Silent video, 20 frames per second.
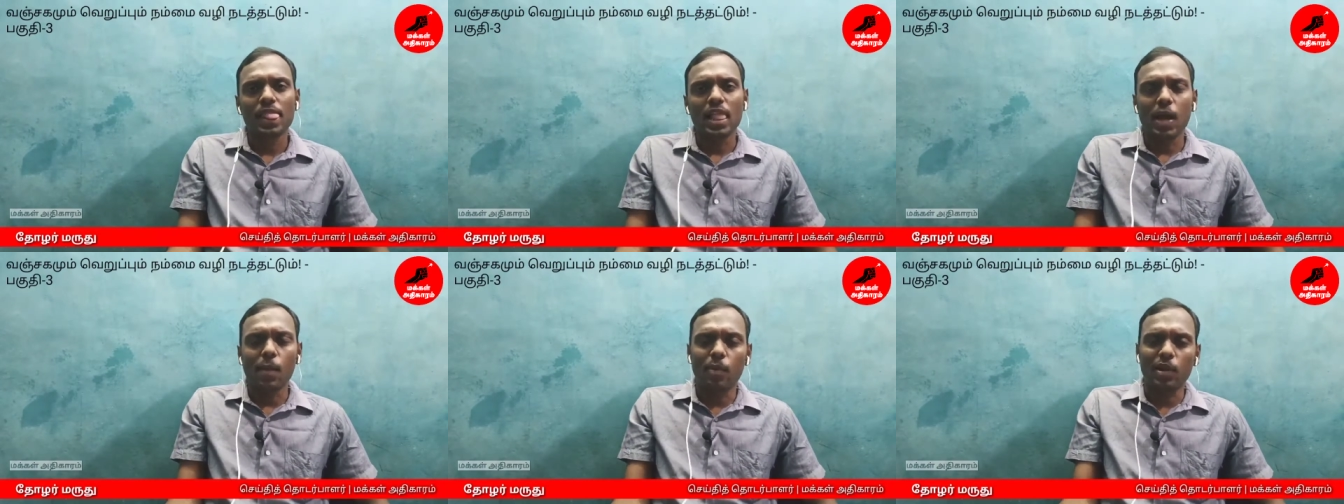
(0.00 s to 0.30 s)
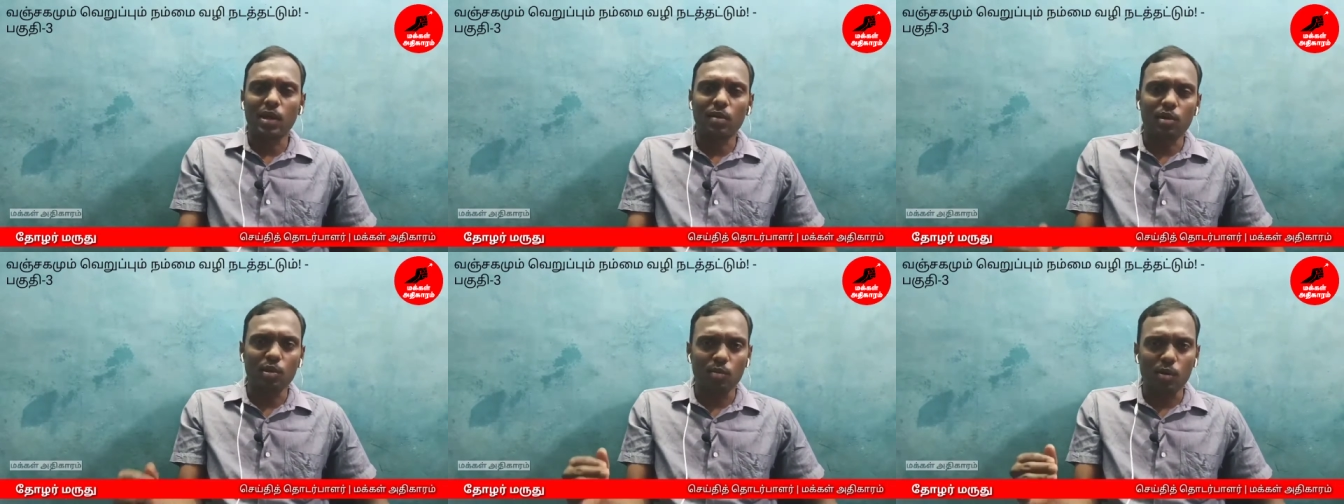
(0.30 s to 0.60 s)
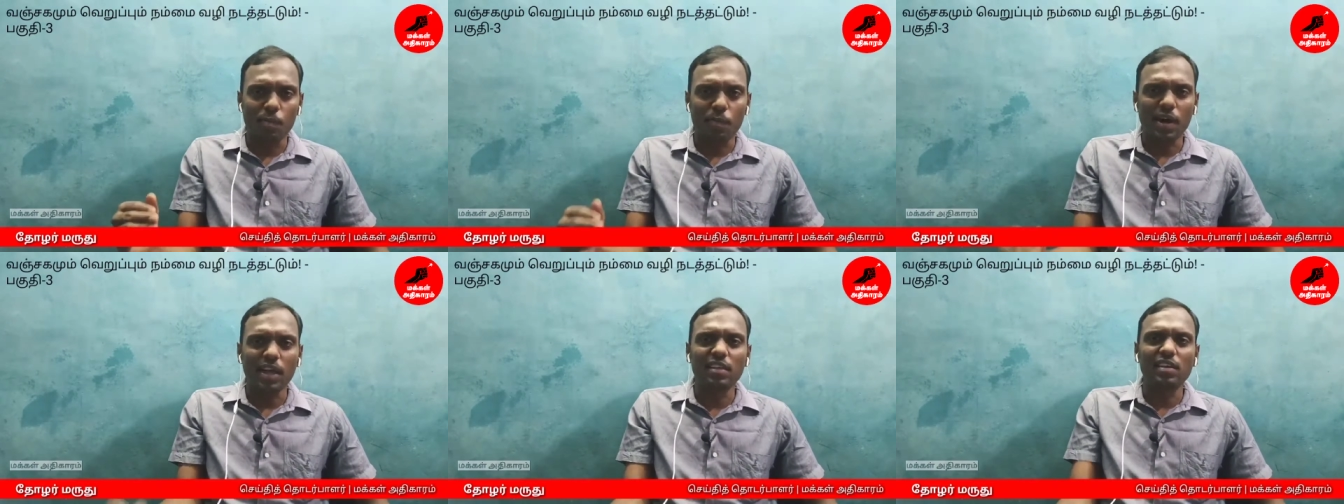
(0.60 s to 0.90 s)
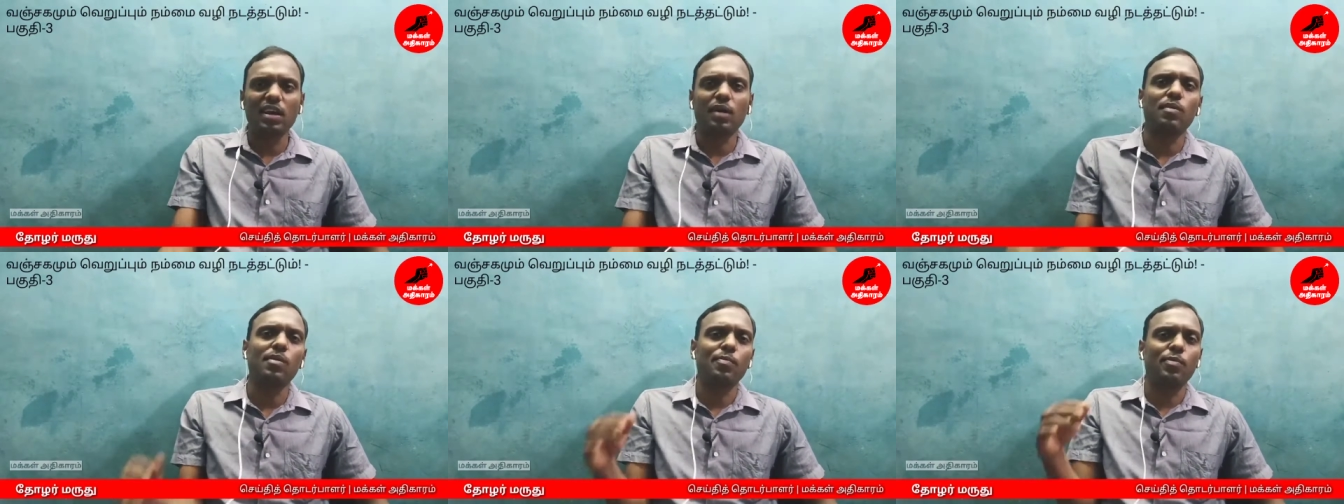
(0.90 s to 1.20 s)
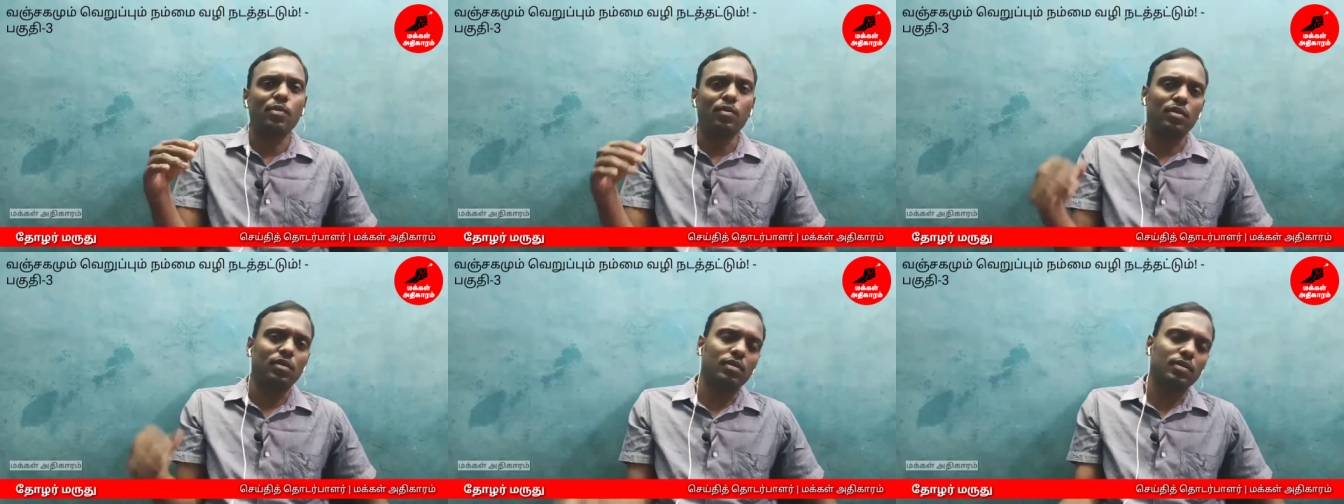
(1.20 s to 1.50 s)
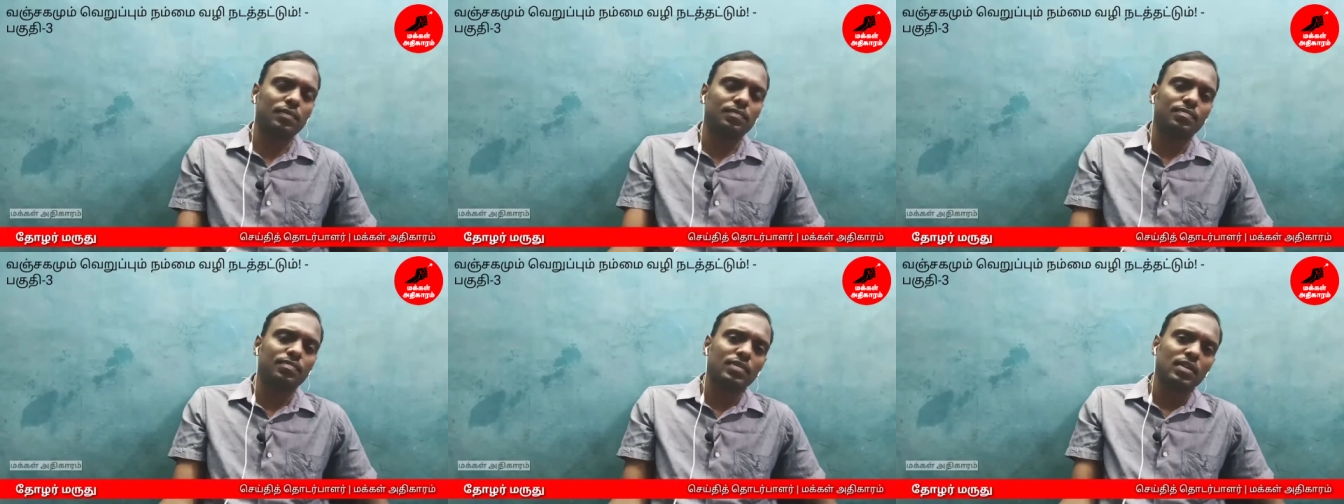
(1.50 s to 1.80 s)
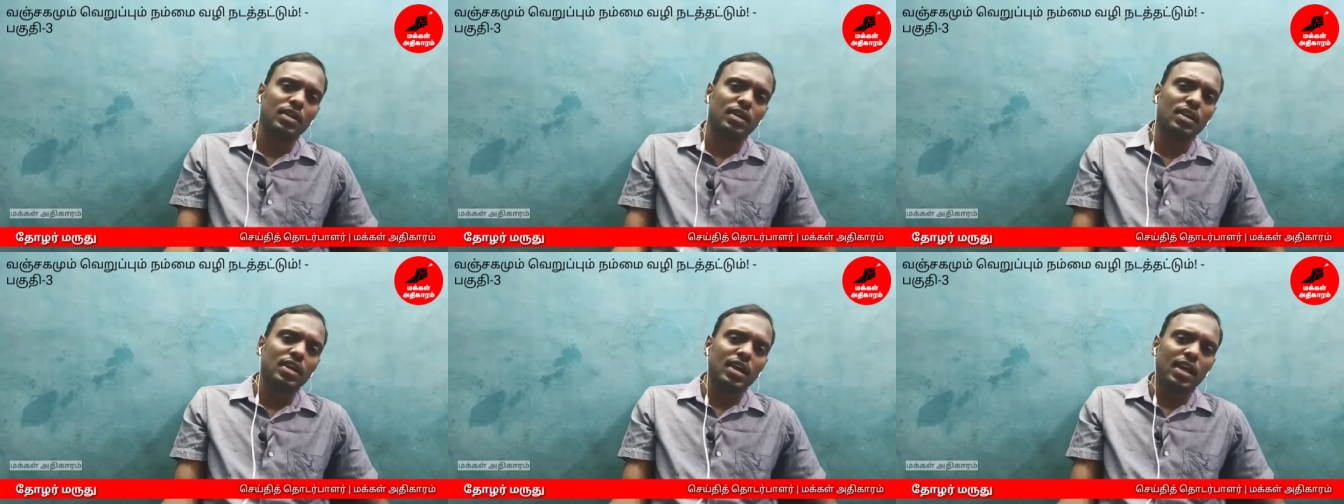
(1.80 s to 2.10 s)
அப்போ நாம் ரொம்ப பாதுகாப்பாக போகணும்
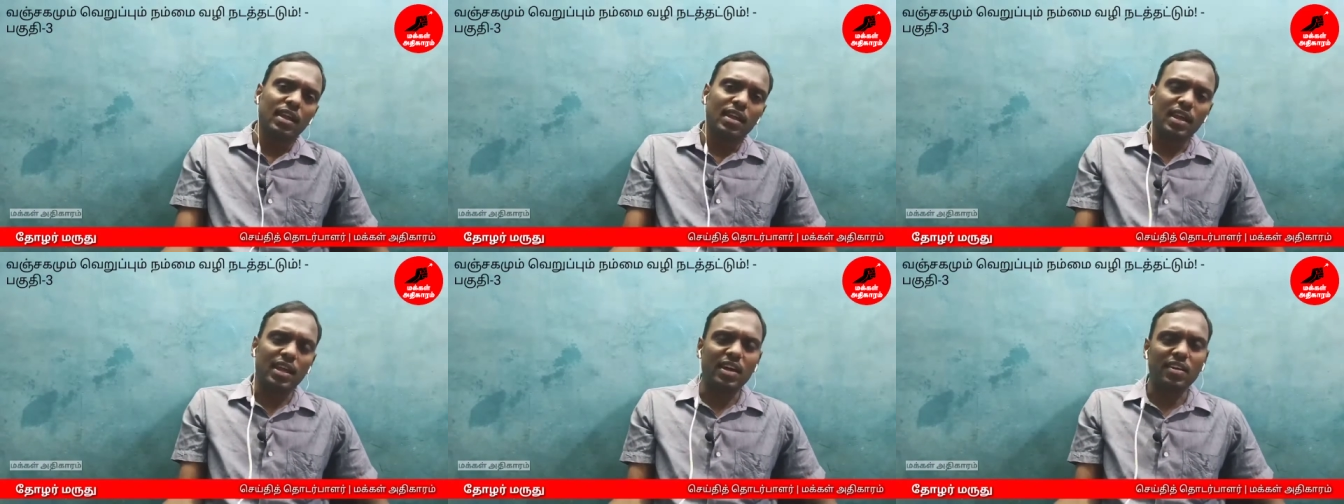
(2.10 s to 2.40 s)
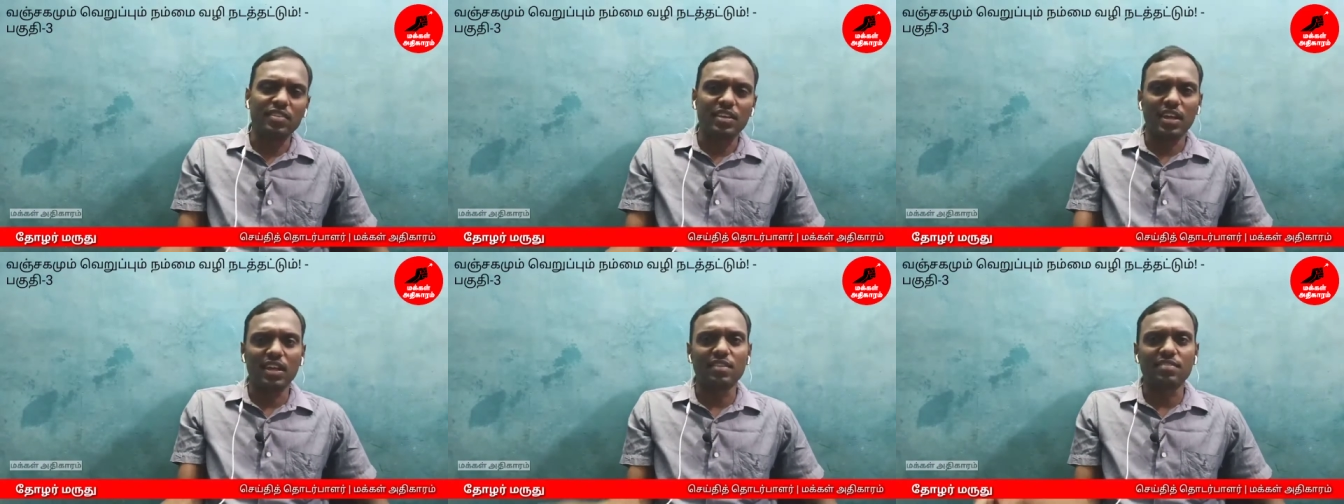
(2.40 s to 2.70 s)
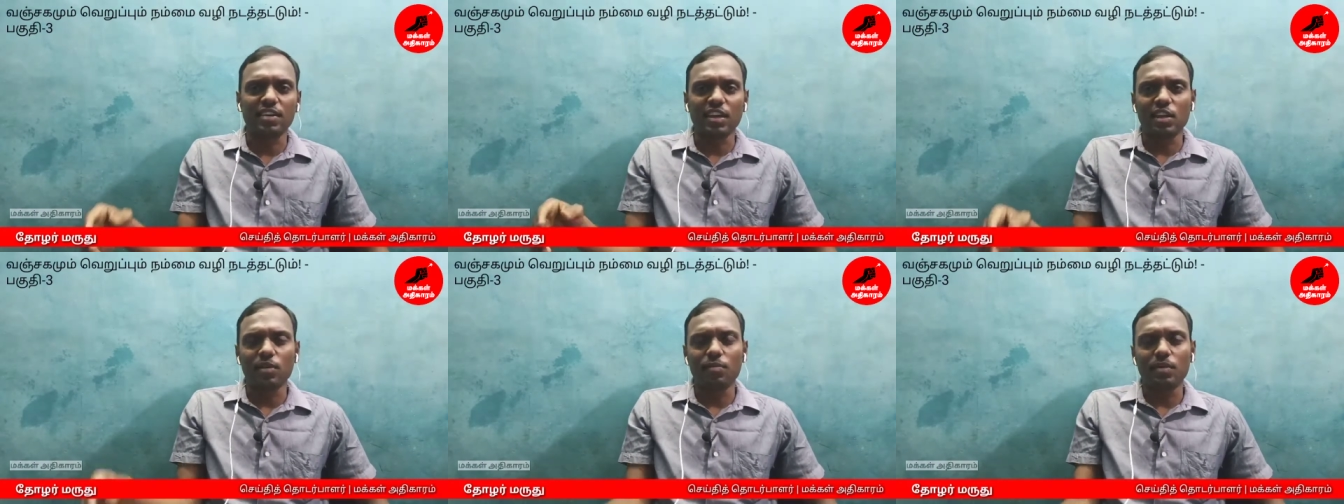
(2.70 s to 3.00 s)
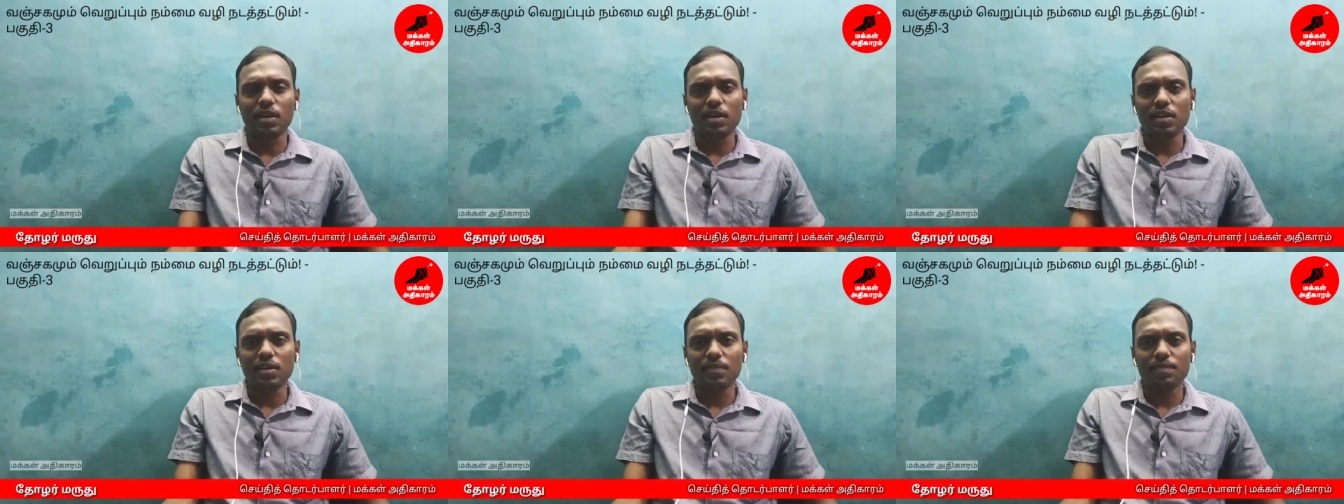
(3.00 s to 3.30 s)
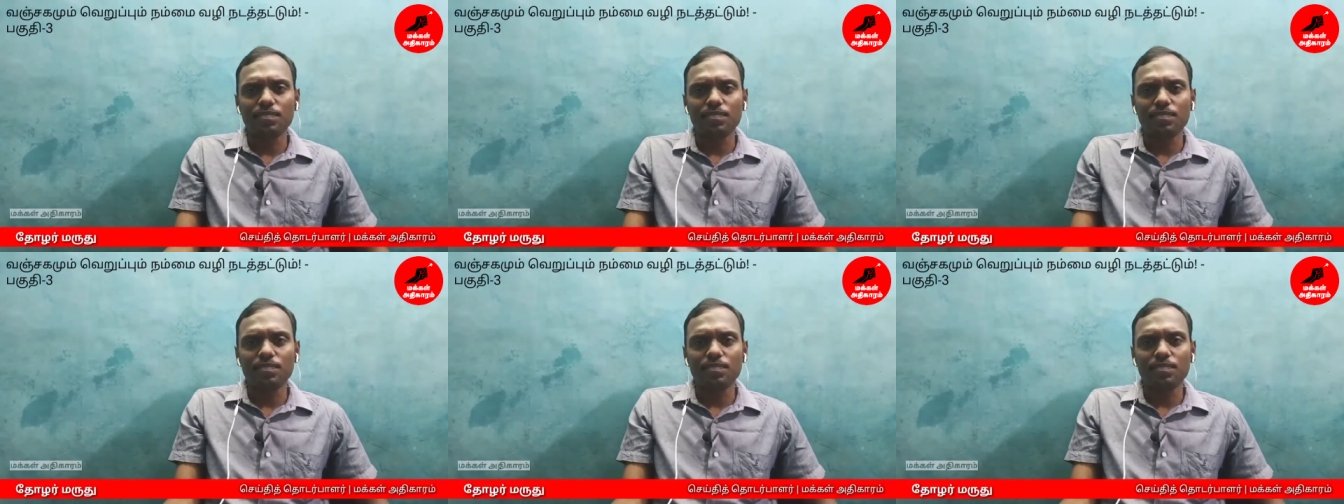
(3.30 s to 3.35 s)
ரெண்டாவது என்ன செய்யணும்னா